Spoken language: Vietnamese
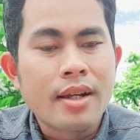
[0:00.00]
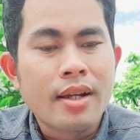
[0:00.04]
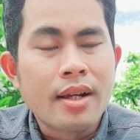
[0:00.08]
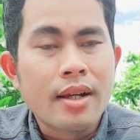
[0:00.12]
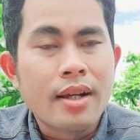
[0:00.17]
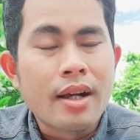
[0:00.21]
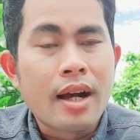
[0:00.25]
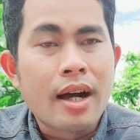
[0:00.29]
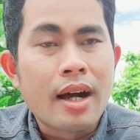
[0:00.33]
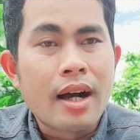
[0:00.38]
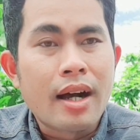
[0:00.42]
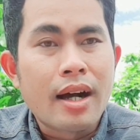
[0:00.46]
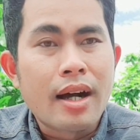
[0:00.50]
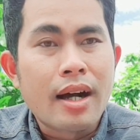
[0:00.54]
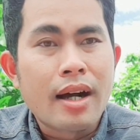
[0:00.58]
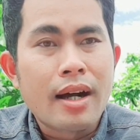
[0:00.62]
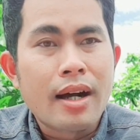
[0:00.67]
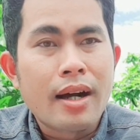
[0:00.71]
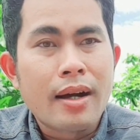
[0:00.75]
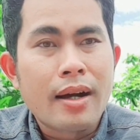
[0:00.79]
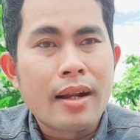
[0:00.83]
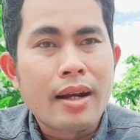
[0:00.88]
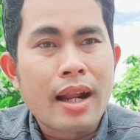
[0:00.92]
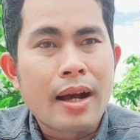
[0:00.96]

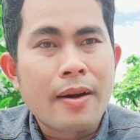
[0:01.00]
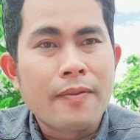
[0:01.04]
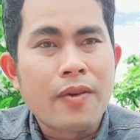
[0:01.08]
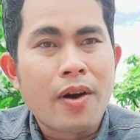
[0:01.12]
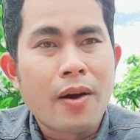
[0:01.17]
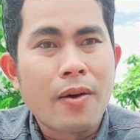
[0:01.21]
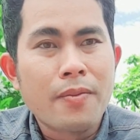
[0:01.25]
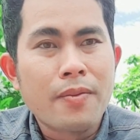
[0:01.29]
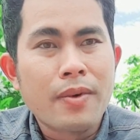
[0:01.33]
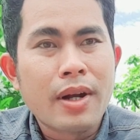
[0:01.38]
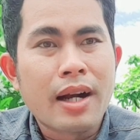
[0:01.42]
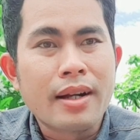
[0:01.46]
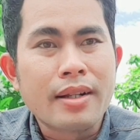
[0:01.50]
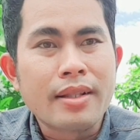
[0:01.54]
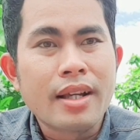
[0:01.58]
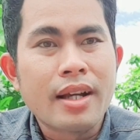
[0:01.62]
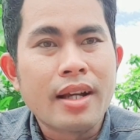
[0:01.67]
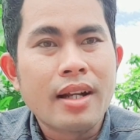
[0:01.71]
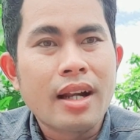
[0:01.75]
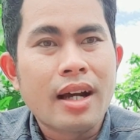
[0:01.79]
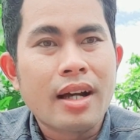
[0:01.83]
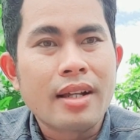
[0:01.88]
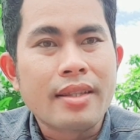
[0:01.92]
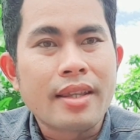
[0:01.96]
à, là Phong gần
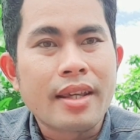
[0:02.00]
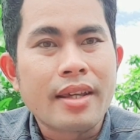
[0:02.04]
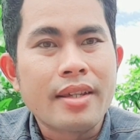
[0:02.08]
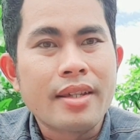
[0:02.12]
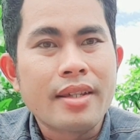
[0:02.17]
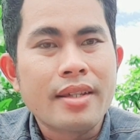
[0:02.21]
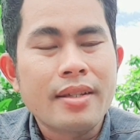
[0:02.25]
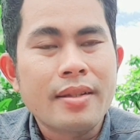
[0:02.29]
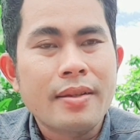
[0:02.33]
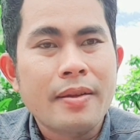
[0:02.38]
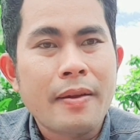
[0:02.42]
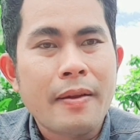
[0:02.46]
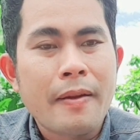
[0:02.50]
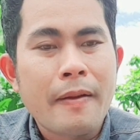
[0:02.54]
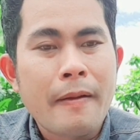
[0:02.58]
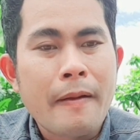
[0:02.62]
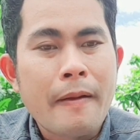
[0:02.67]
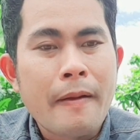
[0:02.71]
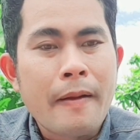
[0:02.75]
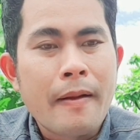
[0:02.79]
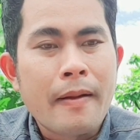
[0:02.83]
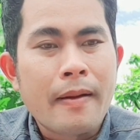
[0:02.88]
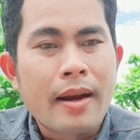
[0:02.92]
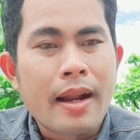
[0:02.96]
như là chỉ
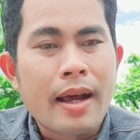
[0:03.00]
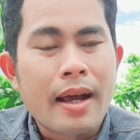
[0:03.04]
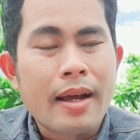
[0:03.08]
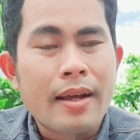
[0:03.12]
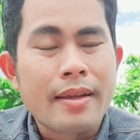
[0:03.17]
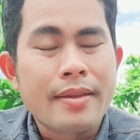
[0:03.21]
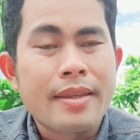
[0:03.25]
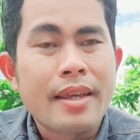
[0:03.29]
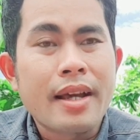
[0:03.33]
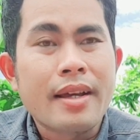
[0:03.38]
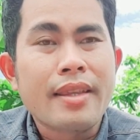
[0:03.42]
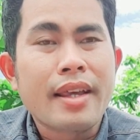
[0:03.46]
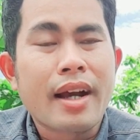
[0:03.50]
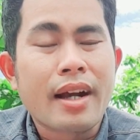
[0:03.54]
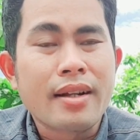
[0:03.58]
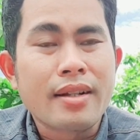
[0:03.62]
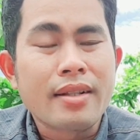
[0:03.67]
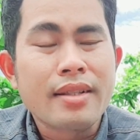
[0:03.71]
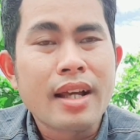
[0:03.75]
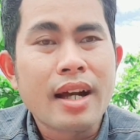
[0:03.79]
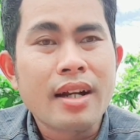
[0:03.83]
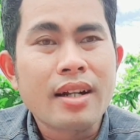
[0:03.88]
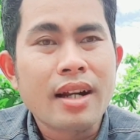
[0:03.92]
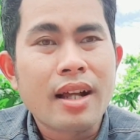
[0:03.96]
là
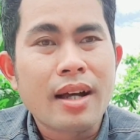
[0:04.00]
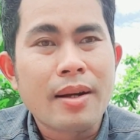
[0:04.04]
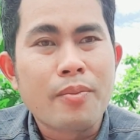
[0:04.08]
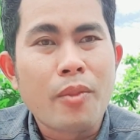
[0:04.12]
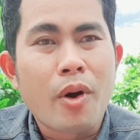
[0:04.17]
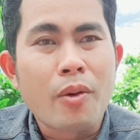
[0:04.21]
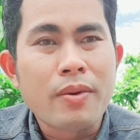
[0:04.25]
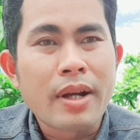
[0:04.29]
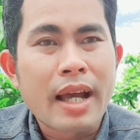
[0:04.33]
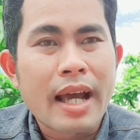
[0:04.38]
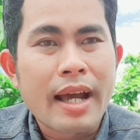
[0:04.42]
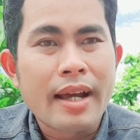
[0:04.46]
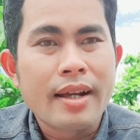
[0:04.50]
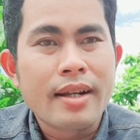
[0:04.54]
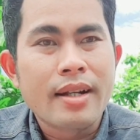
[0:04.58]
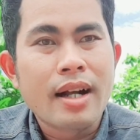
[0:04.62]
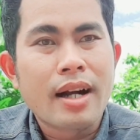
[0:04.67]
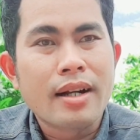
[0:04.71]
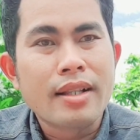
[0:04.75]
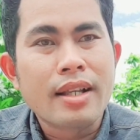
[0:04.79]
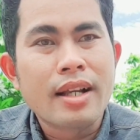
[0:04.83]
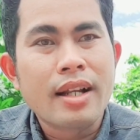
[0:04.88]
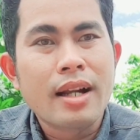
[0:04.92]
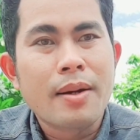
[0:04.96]
nhận rất là một ngày
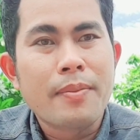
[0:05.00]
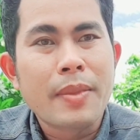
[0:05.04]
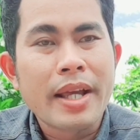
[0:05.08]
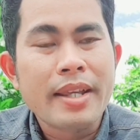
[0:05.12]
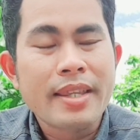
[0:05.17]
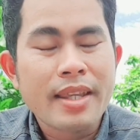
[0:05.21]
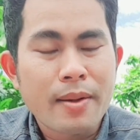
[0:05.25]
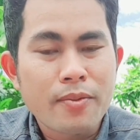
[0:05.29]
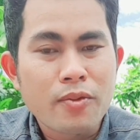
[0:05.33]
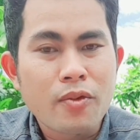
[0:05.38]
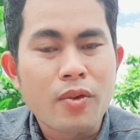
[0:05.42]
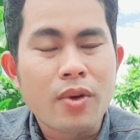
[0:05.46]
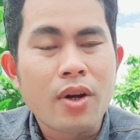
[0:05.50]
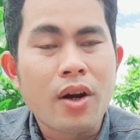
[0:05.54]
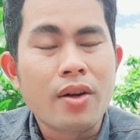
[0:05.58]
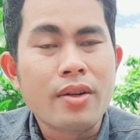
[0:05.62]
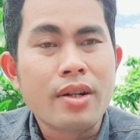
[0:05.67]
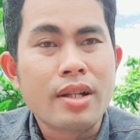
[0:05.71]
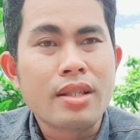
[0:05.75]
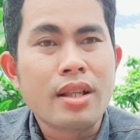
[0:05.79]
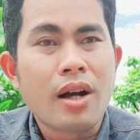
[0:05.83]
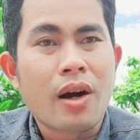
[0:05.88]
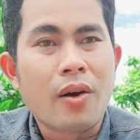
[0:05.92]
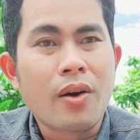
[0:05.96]
gần như là mấy trăm cuộc gọi
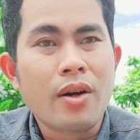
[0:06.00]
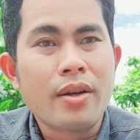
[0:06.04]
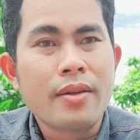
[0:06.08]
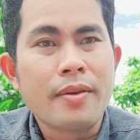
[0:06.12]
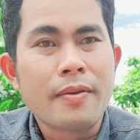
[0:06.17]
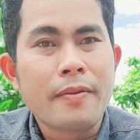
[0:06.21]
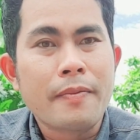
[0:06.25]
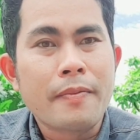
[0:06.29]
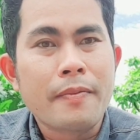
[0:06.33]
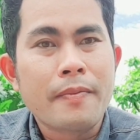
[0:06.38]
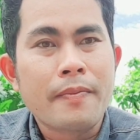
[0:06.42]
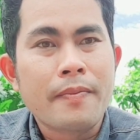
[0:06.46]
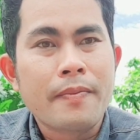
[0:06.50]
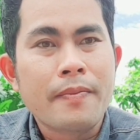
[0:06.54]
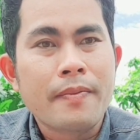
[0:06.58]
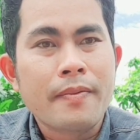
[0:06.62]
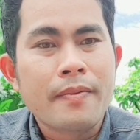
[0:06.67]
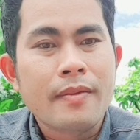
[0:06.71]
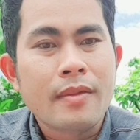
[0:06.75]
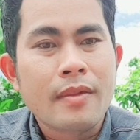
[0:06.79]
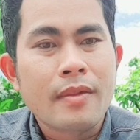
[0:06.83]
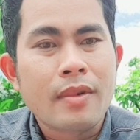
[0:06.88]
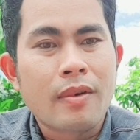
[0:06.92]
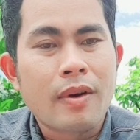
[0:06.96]
điện thoại
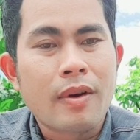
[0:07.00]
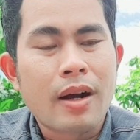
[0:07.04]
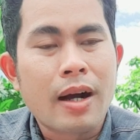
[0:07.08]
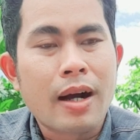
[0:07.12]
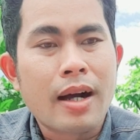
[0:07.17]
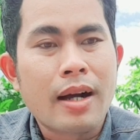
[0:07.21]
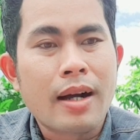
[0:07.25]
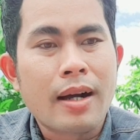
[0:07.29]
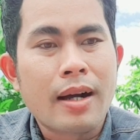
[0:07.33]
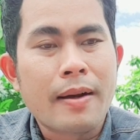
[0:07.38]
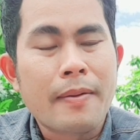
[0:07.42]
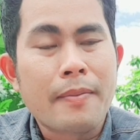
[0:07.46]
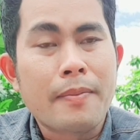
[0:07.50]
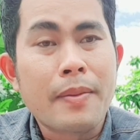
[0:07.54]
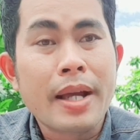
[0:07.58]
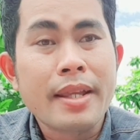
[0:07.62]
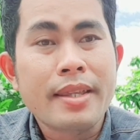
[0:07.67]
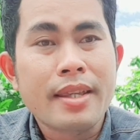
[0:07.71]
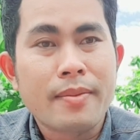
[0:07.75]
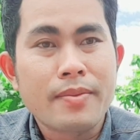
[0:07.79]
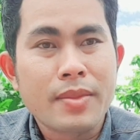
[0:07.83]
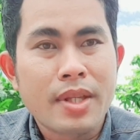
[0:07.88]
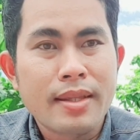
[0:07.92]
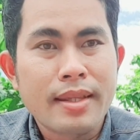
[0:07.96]
và mấy
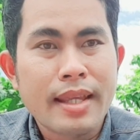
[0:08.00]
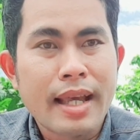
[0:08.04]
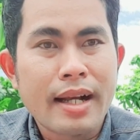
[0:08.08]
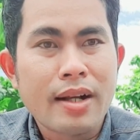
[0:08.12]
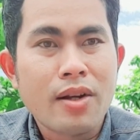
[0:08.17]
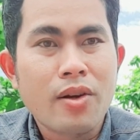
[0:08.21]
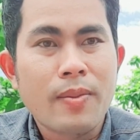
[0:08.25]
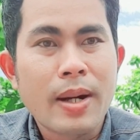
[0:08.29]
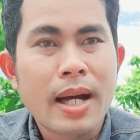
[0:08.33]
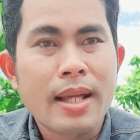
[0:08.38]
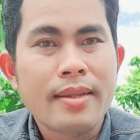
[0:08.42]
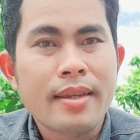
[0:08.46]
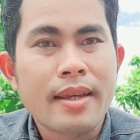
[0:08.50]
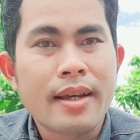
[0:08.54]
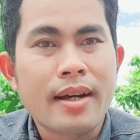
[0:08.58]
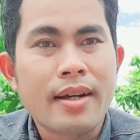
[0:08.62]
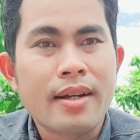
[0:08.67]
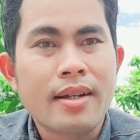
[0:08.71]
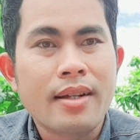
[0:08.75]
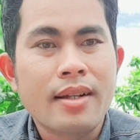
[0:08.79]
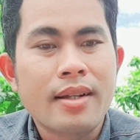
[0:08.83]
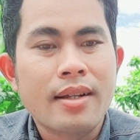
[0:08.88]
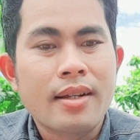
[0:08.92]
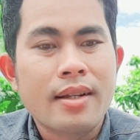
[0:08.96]
trăm tin nhắn của bác chị ạ. À.
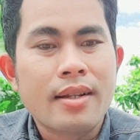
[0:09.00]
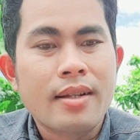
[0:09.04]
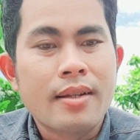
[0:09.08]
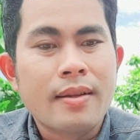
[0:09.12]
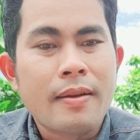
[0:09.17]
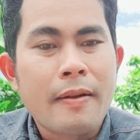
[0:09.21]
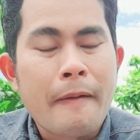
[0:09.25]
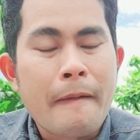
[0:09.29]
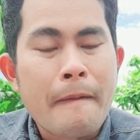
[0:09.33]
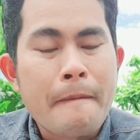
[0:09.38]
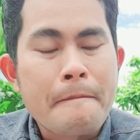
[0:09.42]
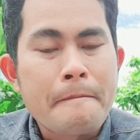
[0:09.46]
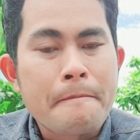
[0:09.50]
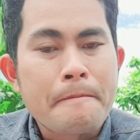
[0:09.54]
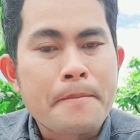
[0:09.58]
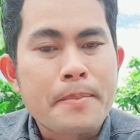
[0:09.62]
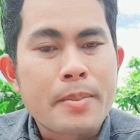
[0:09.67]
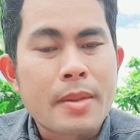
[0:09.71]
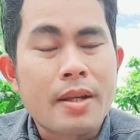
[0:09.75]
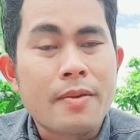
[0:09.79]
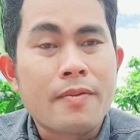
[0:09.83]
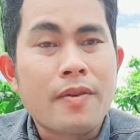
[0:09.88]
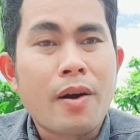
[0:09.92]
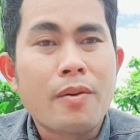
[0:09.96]

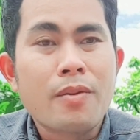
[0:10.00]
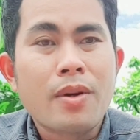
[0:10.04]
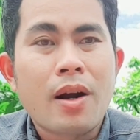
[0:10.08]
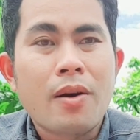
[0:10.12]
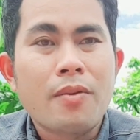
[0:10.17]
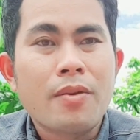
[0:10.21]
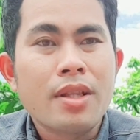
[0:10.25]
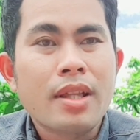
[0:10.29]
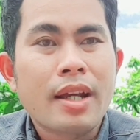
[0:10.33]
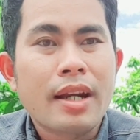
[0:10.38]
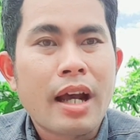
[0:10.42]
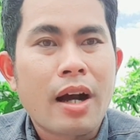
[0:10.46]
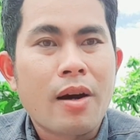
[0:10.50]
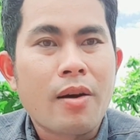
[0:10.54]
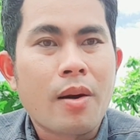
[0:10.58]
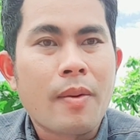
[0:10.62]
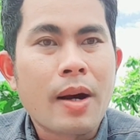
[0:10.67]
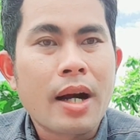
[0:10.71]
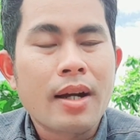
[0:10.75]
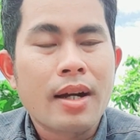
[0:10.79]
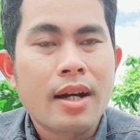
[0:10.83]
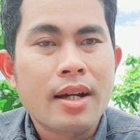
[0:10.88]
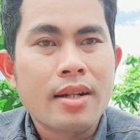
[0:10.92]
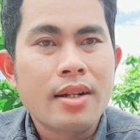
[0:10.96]
Thì Phong không có thể nào mà
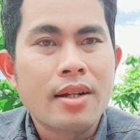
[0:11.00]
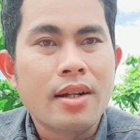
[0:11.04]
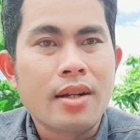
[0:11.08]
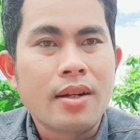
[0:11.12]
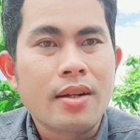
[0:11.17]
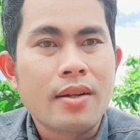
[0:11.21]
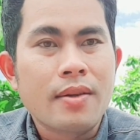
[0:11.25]
bắt hết được.